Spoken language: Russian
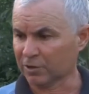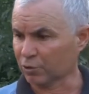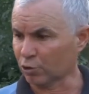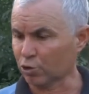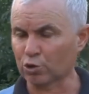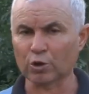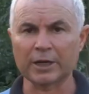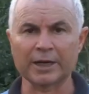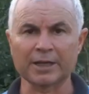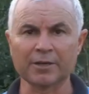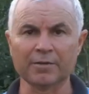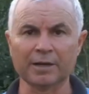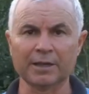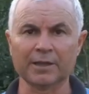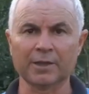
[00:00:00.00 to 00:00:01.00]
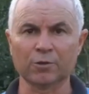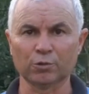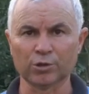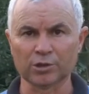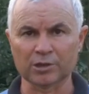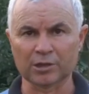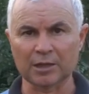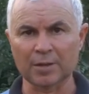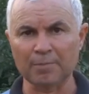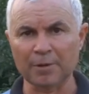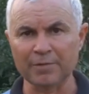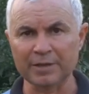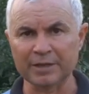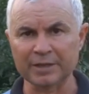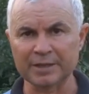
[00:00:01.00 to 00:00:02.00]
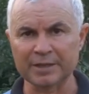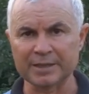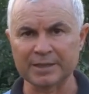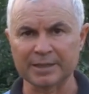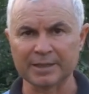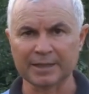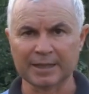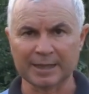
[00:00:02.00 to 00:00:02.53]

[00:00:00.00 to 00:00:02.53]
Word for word: То, что корневая находится на поверхности,